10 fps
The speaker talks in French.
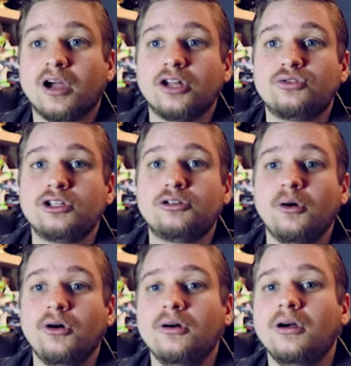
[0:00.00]

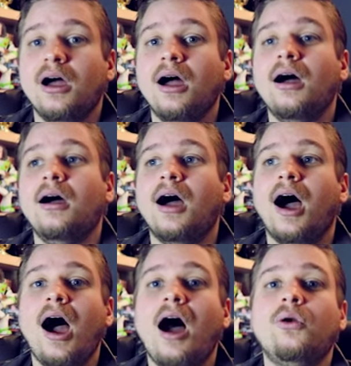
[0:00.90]
gratuitement, hein
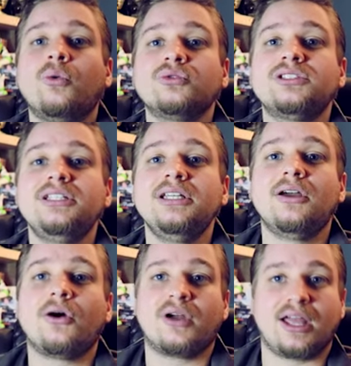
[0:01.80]
allons-y,
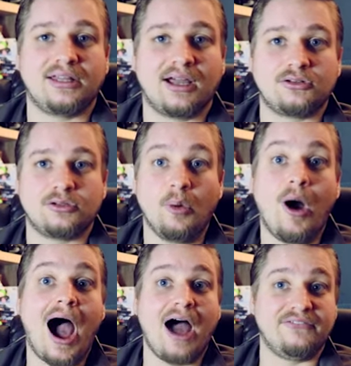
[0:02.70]
regardez
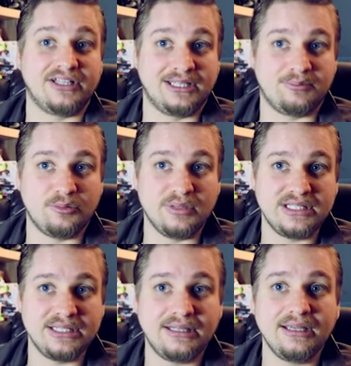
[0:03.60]
gratuitement avec des
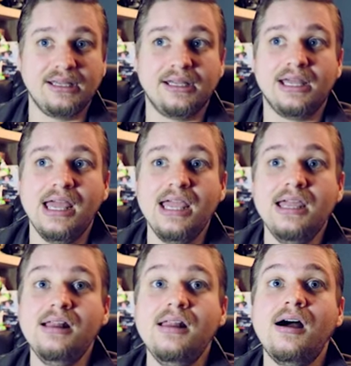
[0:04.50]
publicités.
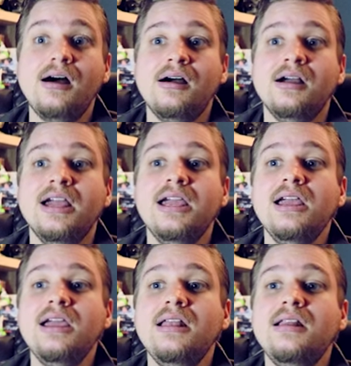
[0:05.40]
Et là,
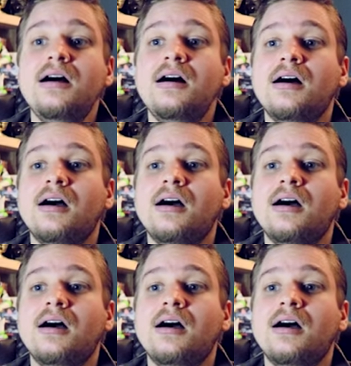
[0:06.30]
et là